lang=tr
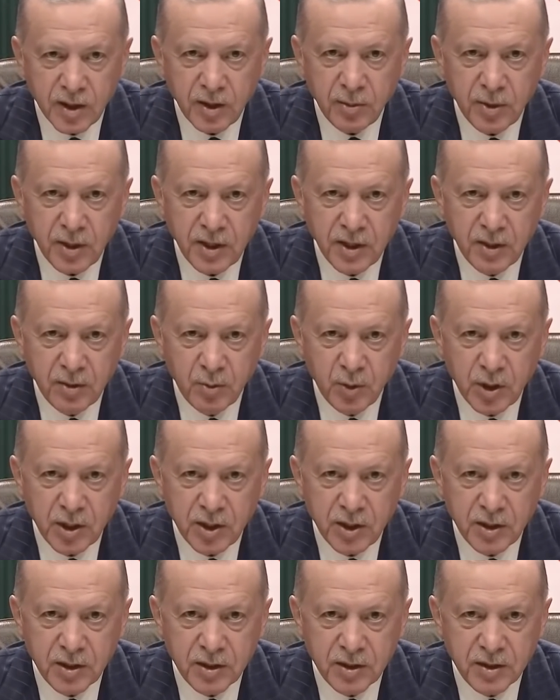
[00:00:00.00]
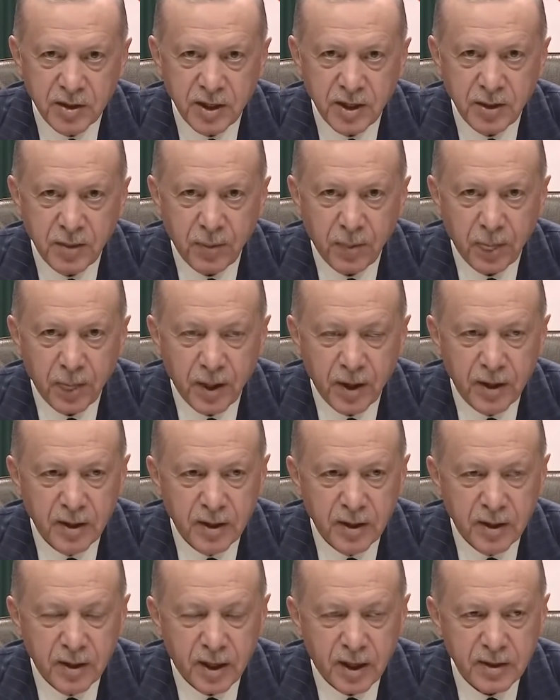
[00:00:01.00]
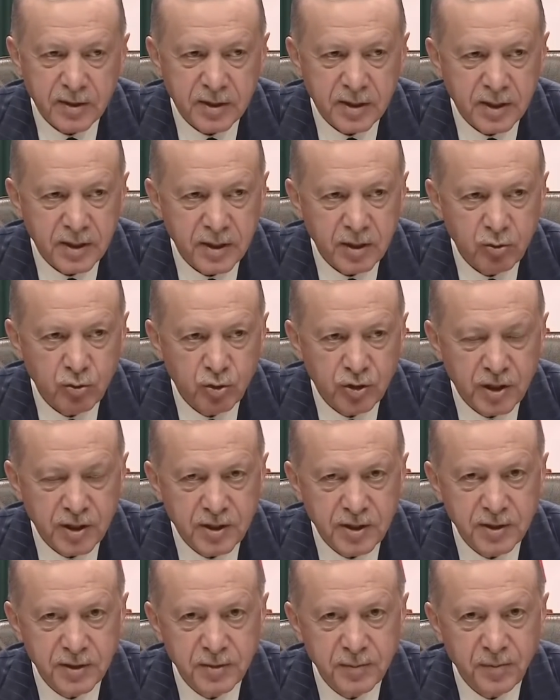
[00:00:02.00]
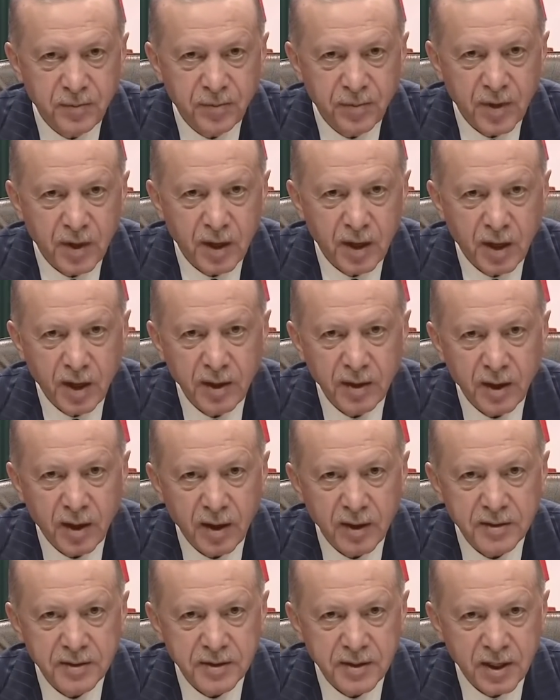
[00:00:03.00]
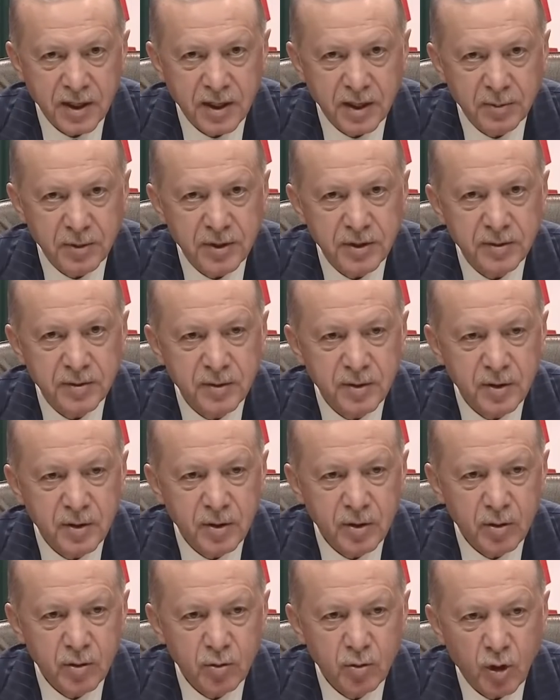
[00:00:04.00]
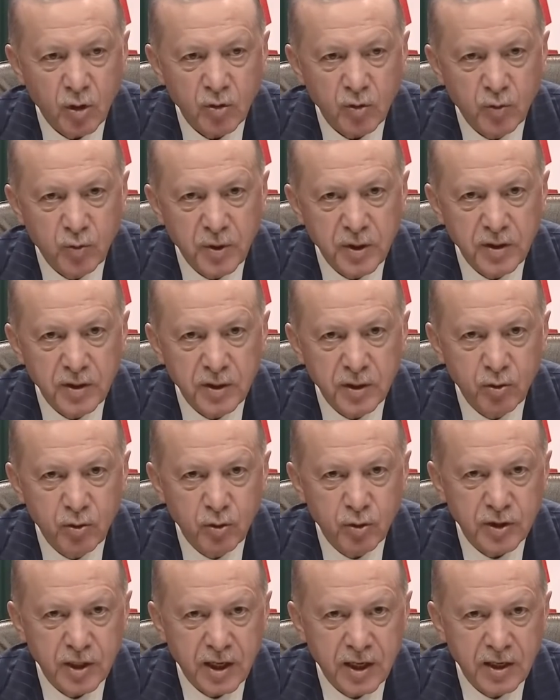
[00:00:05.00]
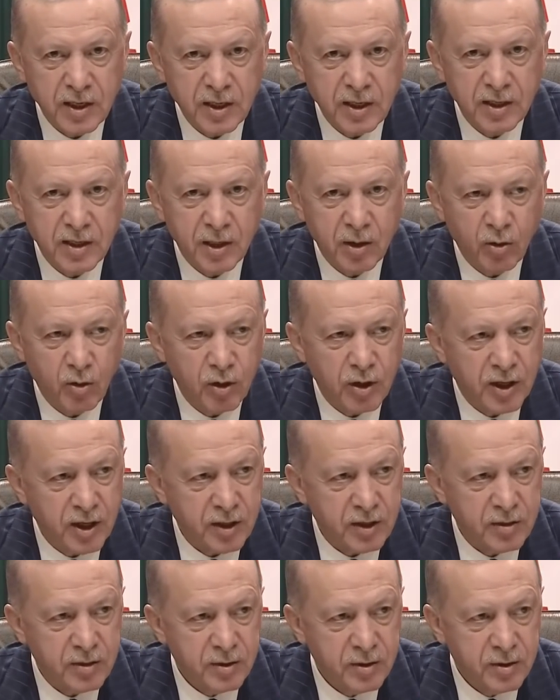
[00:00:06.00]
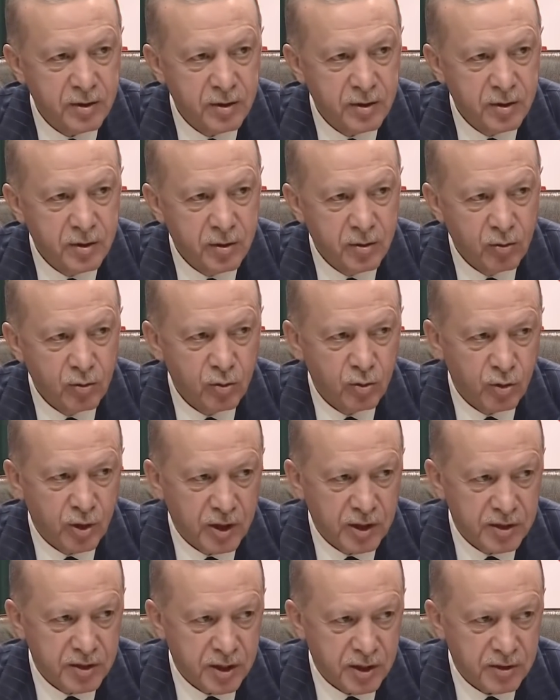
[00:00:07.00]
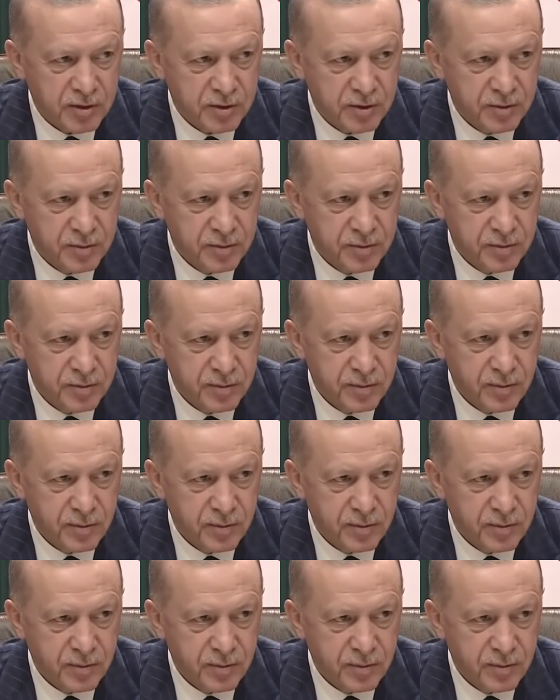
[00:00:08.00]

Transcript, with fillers: 2022 yılında asgari ücretin en alt rakamı 4250 lira olarak uygulanacaktır.